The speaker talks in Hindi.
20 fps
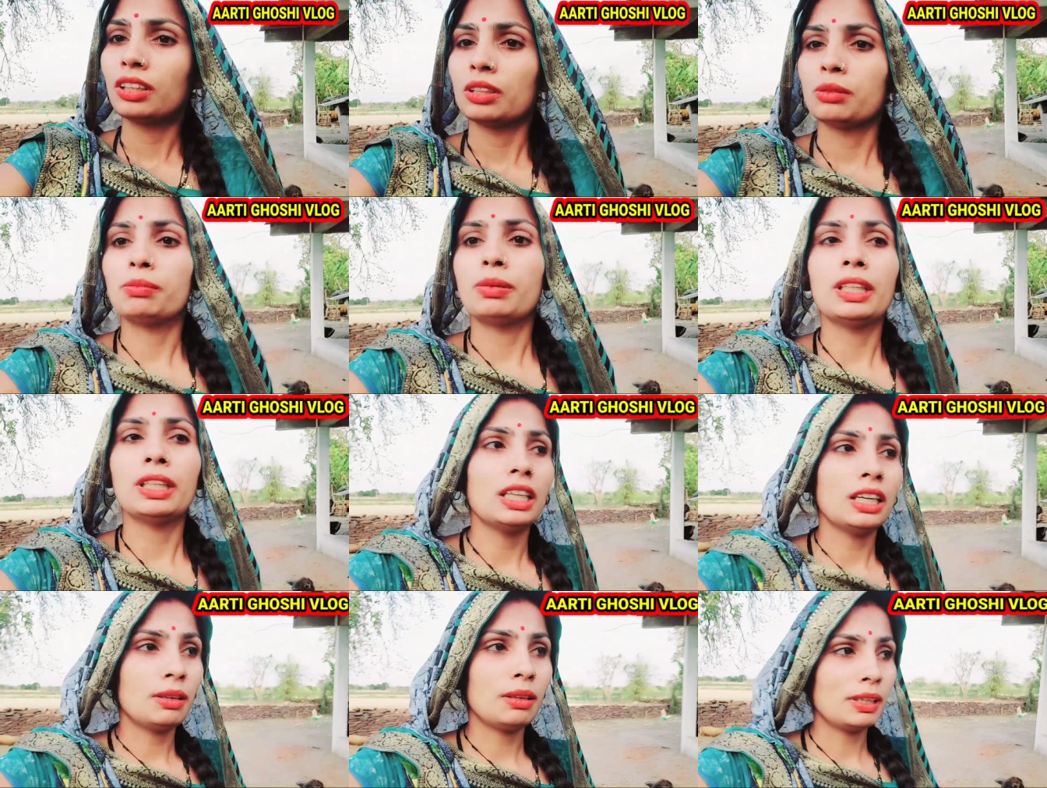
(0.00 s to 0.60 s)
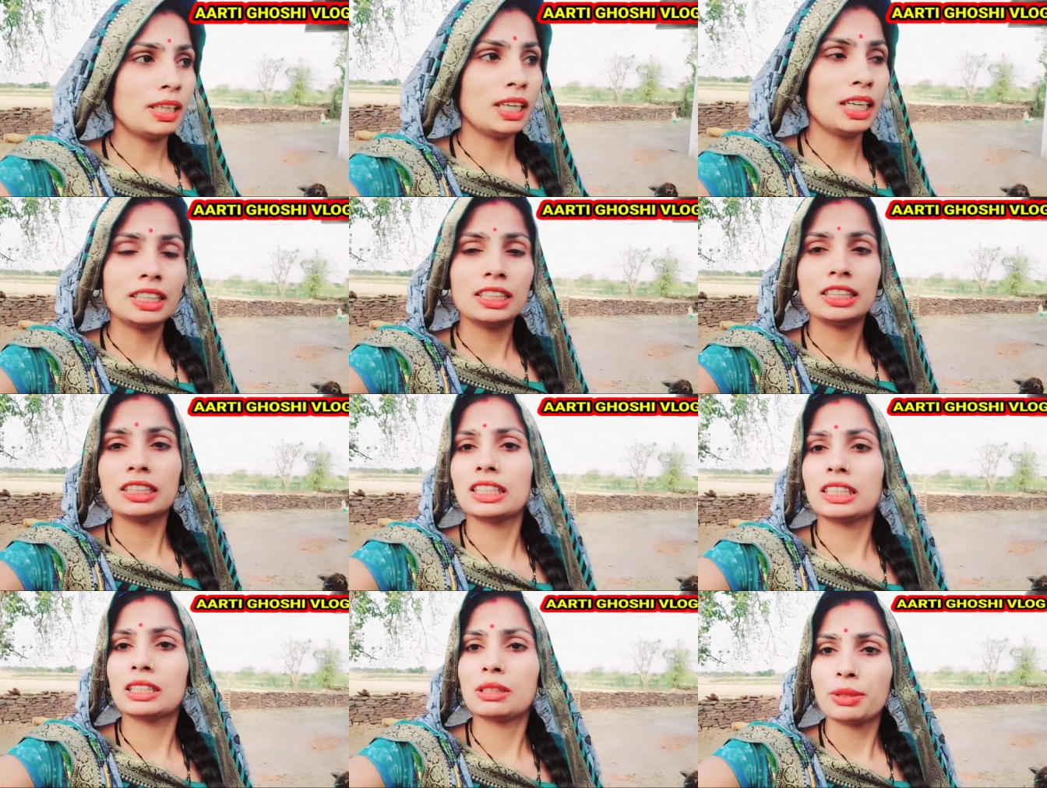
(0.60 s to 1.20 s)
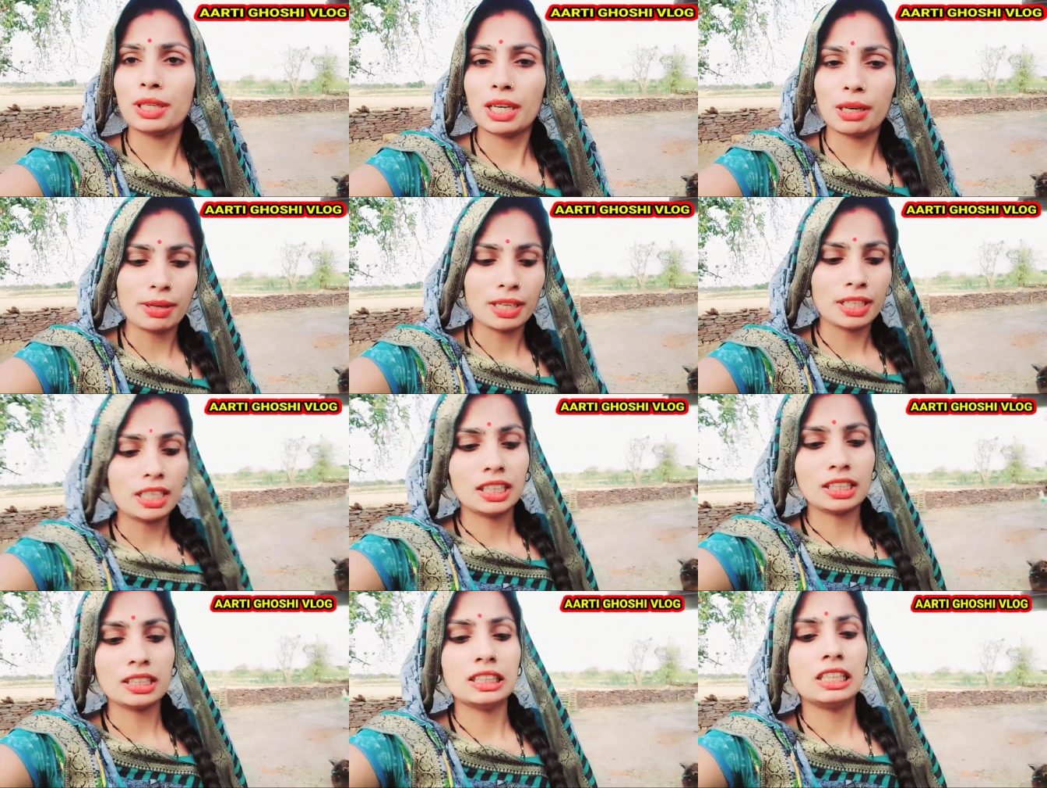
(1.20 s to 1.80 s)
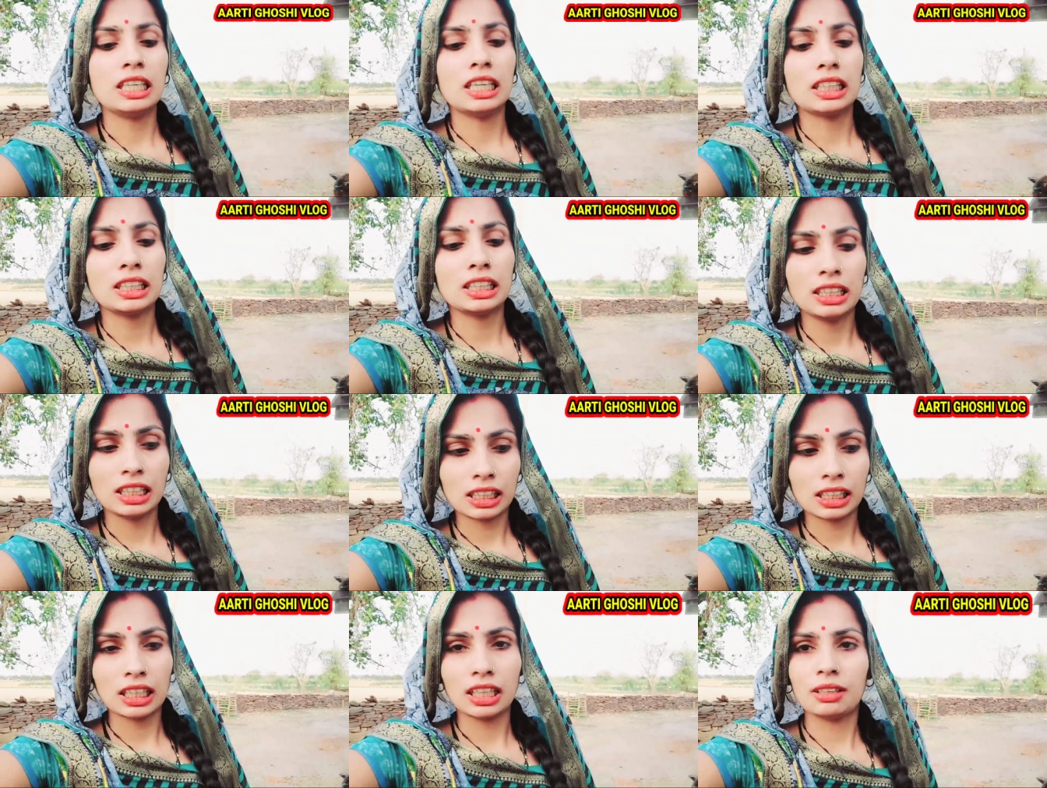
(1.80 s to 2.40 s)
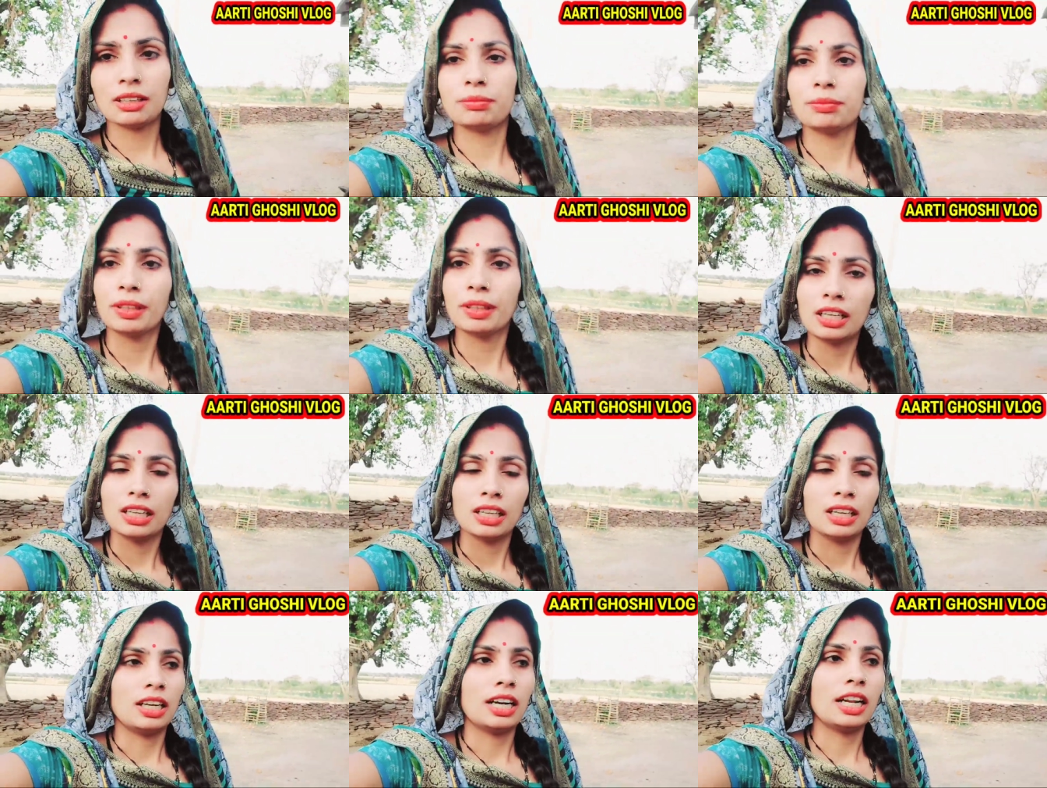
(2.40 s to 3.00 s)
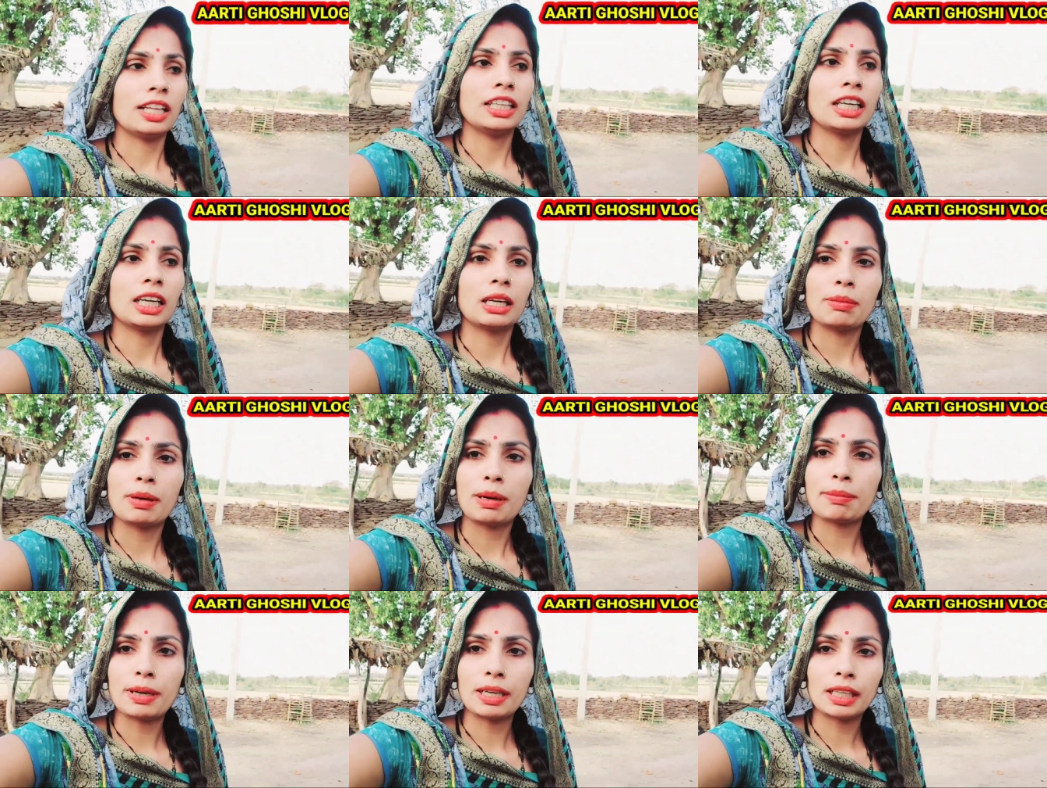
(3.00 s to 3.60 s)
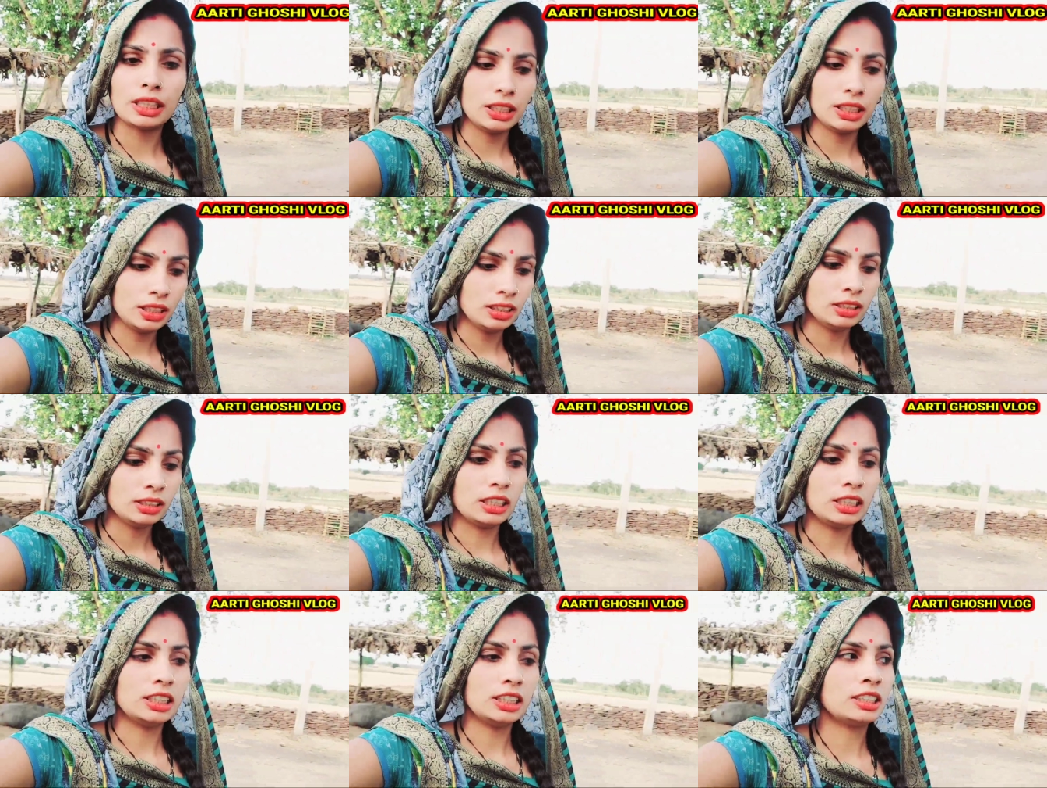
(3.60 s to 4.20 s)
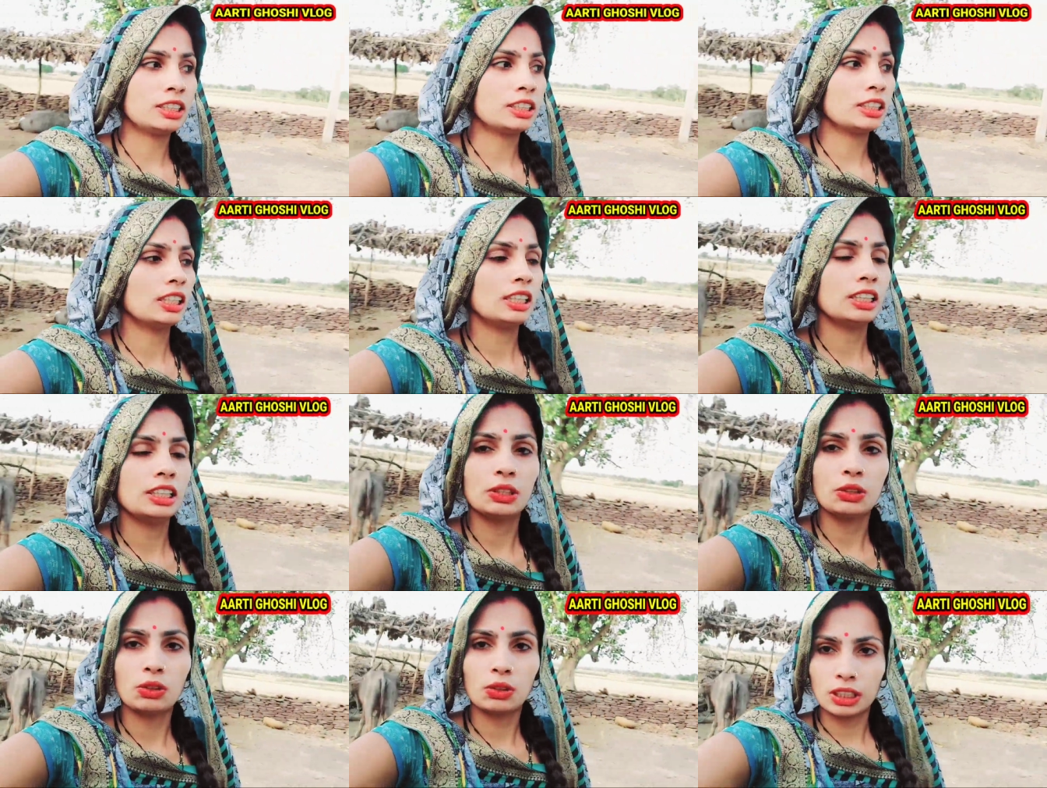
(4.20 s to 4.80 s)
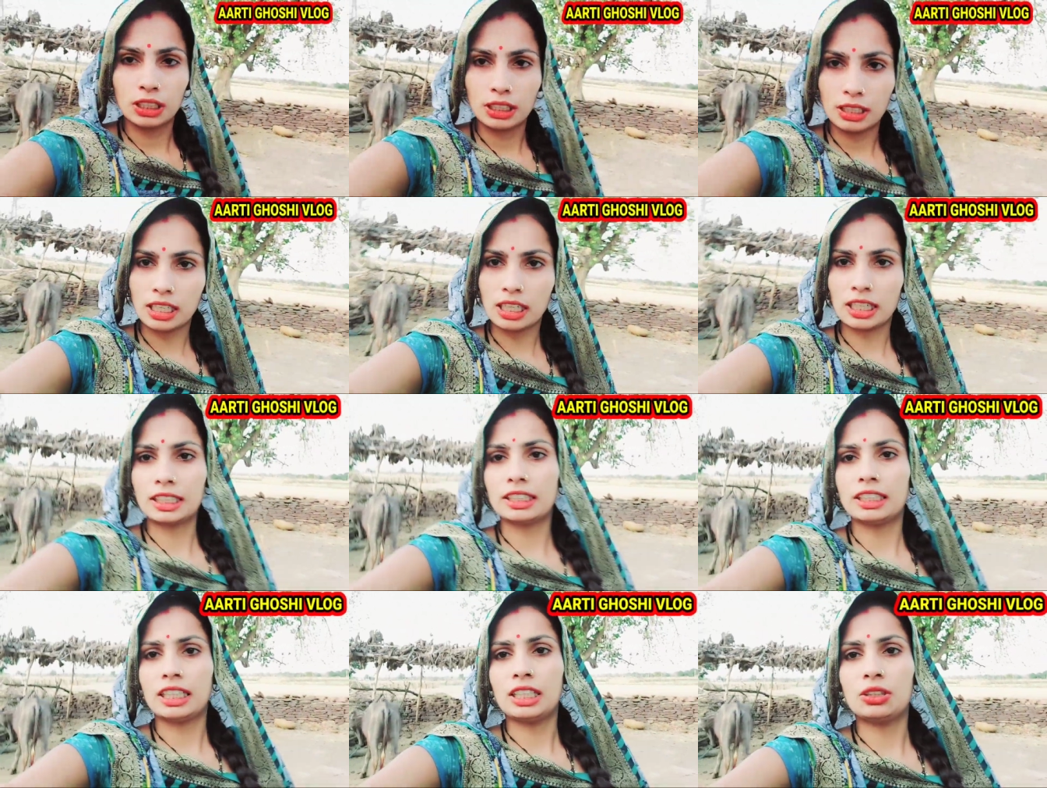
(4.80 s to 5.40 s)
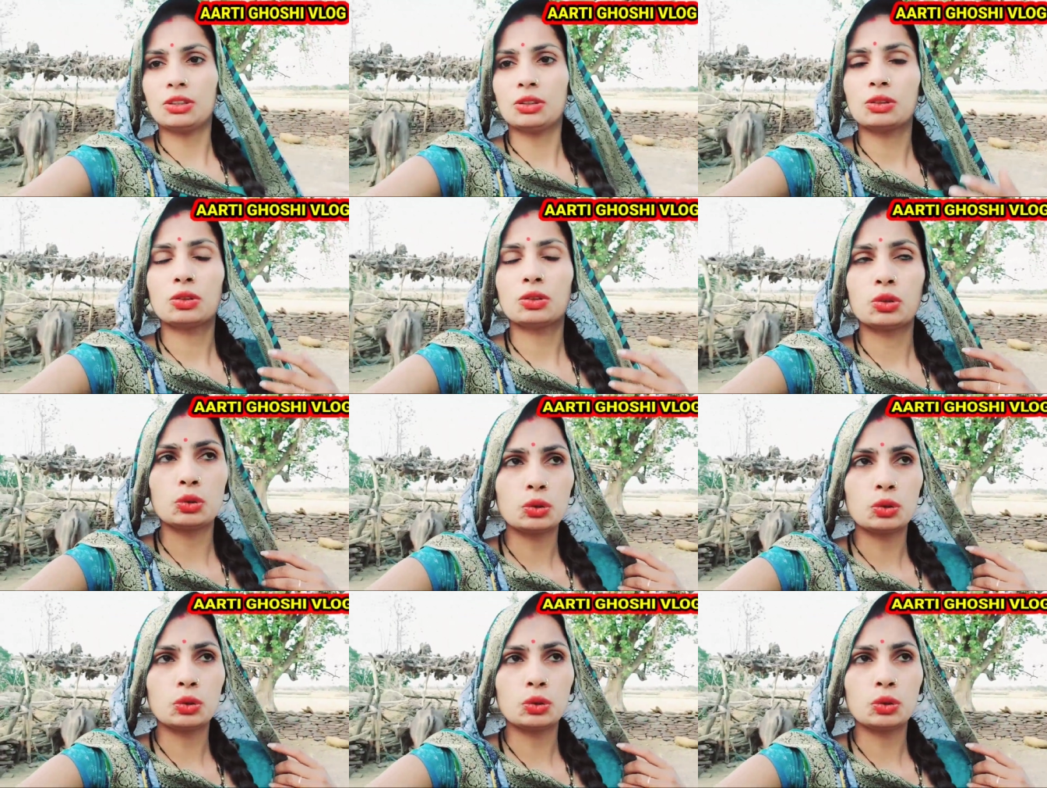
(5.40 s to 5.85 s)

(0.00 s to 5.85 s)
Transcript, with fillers: भैया बालाजी से भी हमारी अर्जी लगी है कि आराध्या के पापा की जल्दी से जल्दी नौकरी लग जाए जो